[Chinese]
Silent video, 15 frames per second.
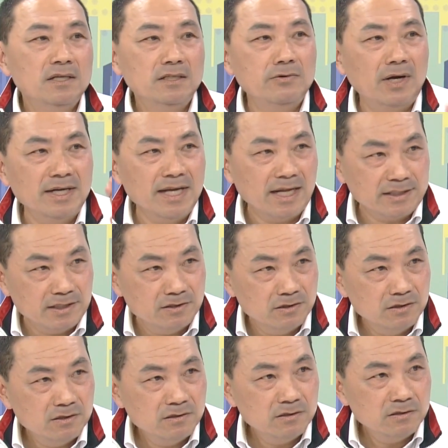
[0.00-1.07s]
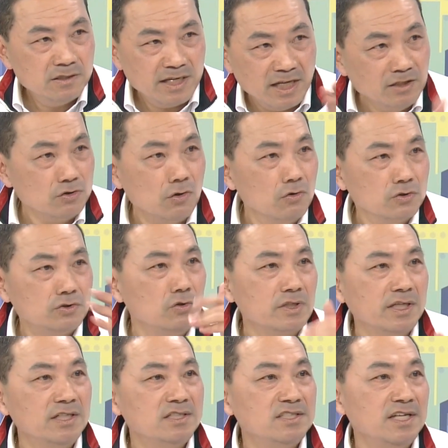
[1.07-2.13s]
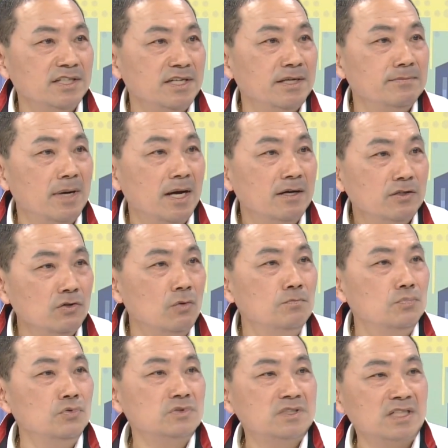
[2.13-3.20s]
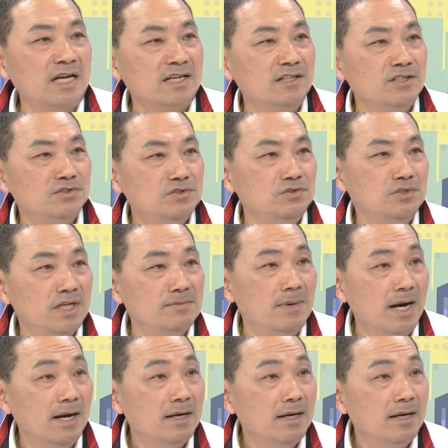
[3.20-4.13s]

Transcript: 另外你力有严重，我就给你解约嘛，永不再跟你续约嘛。